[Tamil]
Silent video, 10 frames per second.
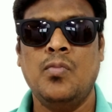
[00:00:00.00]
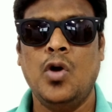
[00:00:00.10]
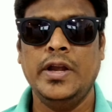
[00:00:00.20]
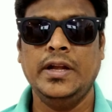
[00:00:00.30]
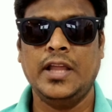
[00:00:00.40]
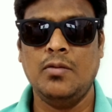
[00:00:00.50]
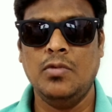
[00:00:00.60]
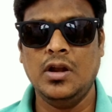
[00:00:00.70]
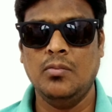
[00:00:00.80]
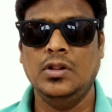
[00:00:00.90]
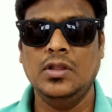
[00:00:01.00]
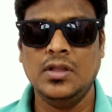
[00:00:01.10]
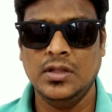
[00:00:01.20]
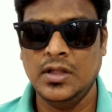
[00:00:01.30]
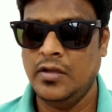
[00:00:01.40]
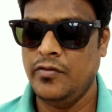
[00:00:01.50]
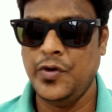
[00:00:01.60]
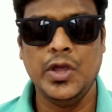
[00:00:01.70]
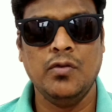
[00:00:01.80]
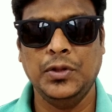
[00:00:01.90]
மார்னிங் டைம்லாம் நம்மளது
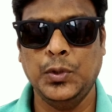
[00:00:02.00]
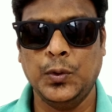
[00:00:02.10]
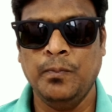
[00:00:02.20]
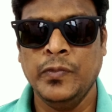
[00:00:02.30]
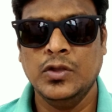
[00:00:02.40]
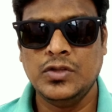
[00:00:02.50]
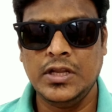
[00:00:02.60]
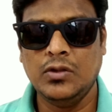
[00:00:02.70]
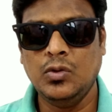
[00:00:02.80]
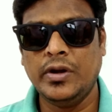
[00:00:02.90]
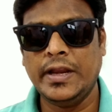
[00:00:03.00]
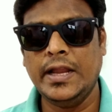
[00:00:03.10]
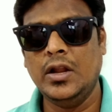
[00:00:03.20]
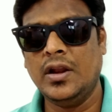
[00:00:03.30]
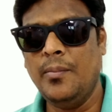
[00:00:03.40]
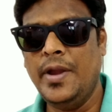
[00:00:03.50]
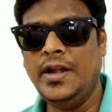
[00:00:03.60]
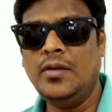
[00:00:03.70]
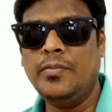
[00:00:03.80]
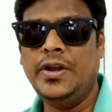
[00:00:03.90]
வீடியோ வந்துடும் ஸோ இது வந்து ஒரு ரெகுலராக
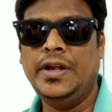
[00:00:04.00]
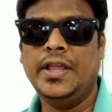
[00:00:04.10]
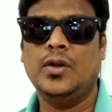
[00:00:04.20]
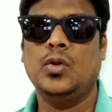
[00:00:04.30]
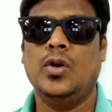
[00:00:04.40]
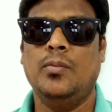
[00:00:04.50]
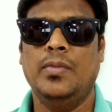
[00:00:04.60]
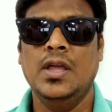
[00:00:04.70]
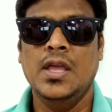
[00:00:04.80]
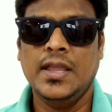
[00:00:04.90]
மெயின்டைன் பண்ணிக்கிட்டே இருக்கிறோம் நம்ம